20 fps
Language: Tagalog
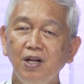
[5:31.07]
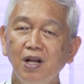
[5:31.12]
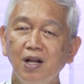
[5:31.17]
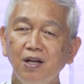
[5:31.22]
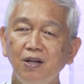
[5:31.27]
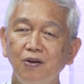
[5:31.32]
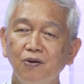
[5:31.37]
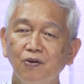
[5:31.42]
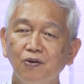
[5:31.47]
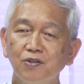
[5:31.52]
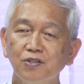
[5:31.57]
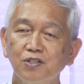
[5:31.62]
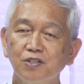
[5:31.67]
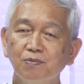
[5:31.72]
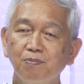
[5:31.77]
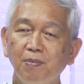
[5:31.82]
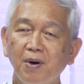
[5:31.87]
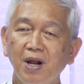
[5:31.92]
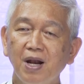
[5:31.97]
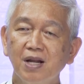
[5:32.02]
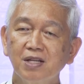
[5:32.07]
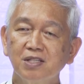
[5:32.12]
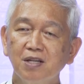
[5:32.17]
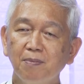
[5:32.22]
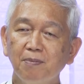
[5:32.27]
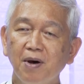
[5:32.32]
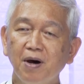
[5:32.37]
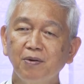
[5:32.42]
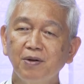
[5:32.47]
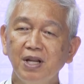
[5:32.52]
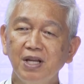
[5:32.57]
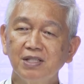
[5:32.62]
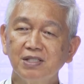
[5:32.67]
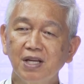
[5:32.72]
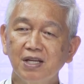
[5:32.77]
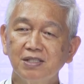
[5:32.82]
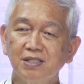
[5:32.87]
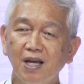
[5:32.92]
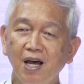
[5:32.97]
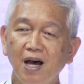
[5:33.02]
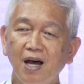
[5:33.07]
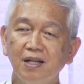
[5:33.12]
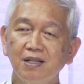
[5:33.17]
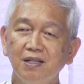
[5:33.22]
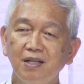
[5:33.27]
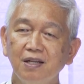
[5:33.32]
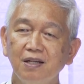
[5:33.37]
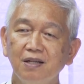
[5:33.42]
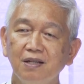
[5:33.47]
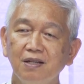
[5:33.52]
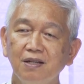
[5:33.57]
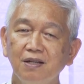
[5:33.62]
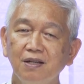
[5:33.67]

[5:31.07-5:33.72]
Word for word: ng Diyos para sa bawat isa sa atin